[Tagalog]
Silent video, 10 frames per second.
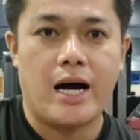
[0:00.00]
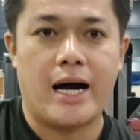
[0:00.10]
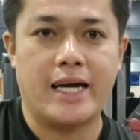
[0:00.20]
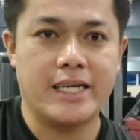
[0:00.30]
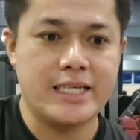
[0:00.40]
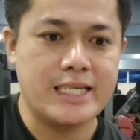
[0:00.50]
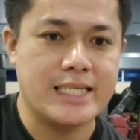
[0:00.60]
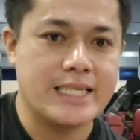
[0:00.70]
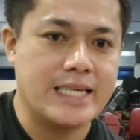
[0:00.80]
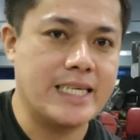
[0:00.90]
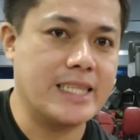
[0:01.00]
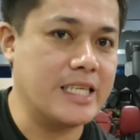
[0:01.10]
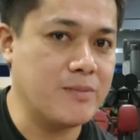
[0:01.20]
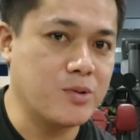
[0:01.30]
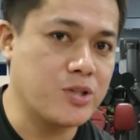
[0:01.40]
ay
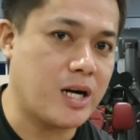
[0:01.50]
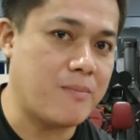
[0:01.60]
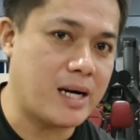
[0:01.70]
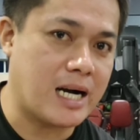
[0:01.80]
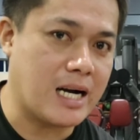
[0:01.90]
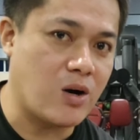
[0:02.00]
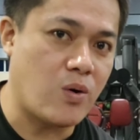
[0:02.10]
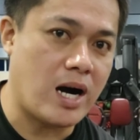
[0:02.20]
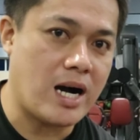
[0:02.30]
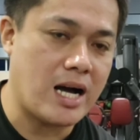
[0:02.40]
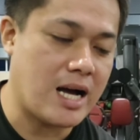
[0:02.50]
hindi mo siya magagawa.